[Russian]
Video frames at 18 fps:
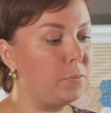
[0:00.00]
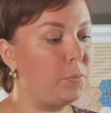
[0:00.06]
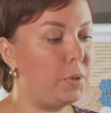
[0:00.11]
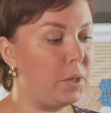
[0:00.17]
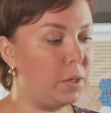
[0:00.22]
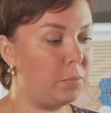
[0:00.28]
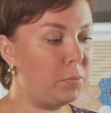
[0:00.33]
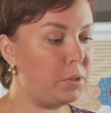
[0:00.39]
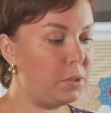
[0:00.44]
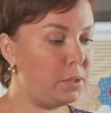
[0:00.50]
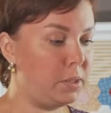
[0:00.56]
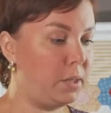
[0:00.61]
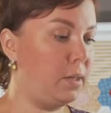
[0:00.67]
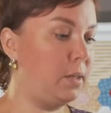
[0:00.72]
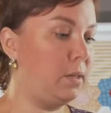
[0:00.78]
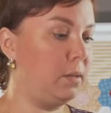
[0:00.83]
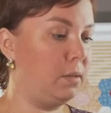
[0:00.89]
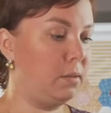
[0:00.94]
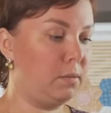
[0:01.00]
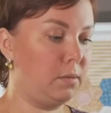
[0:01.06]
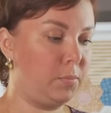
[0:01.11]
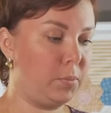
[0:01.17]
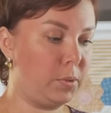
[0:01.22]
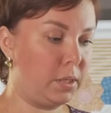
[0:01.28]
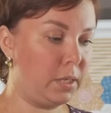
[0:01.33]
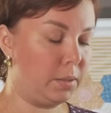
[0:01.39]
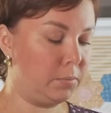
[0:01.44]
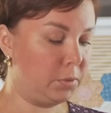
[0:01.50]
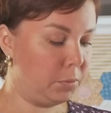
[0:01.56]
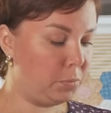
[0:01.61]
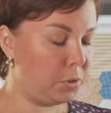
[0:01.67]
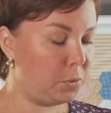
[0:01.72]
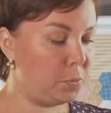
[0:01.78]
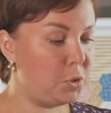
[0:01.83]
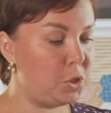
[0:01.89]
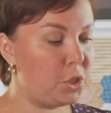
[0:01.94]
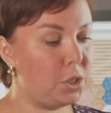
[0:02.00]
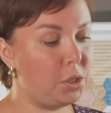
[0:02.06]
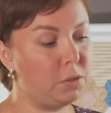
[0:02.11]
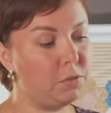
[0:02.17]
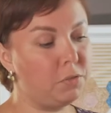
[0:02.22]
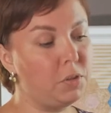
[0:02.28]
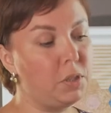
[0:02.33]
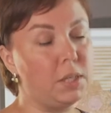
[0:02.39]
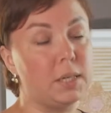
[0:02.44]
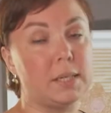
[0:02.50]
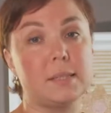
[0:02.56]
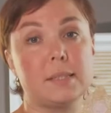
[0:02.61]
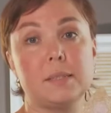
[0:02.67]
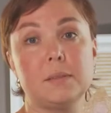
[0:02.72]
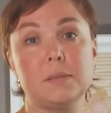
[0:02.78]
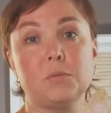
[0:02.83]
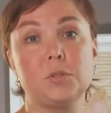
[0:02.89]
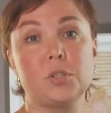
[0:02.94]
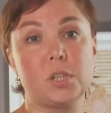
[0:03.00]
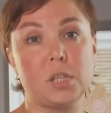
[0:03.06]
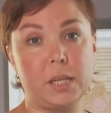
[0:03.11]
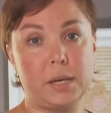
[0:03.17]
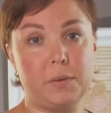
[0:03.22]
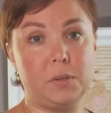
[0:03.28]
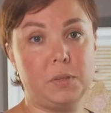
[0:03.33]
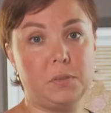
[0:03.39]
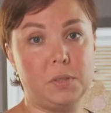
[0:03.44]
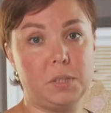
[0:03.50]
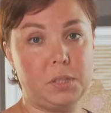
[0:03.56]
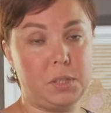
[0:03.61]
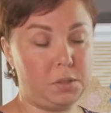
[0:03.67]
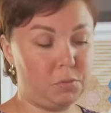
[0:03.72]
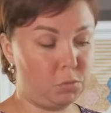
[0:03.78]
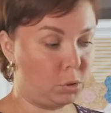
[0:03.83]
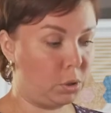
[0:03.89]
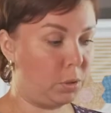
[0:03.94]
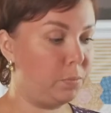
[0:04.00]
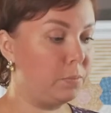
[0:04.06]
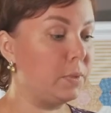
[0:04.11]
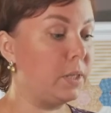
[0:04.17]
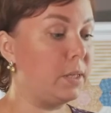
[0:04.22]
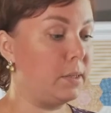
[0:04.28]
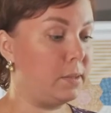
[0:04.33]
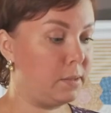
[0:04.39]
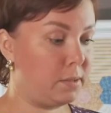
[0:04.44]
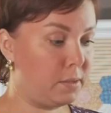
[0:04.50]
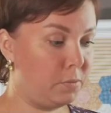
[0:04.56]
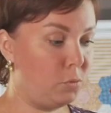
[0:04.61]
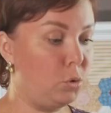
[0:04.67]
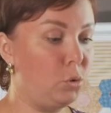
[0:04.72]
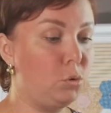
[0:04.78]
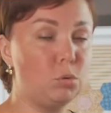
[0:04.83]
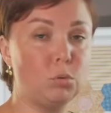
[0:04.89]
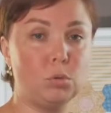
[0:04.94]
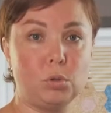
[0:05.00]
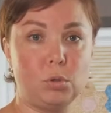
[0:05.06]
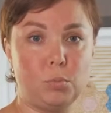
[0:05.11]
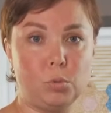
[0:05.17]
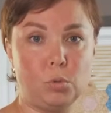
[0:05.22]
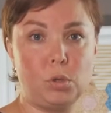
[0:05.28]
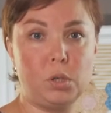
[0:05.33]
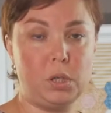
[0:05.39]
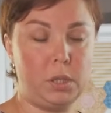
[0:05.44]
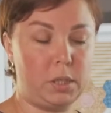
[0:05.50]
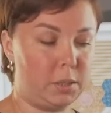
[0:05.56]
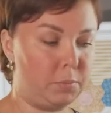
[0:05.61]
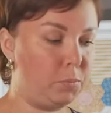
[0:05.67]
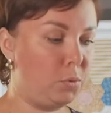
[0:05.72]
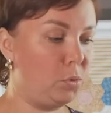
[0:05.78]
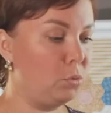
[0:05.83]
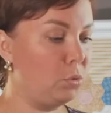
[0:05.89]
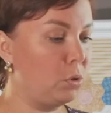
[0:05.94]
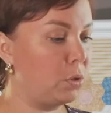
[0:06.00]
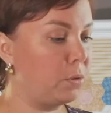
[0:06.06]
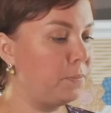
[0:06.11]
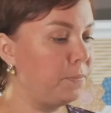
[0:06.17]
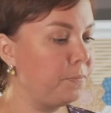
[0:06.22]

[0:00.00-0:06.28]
приобретя а, программное обеспечение, вы устанавливаете его на, на свой ноутбук или компьютер.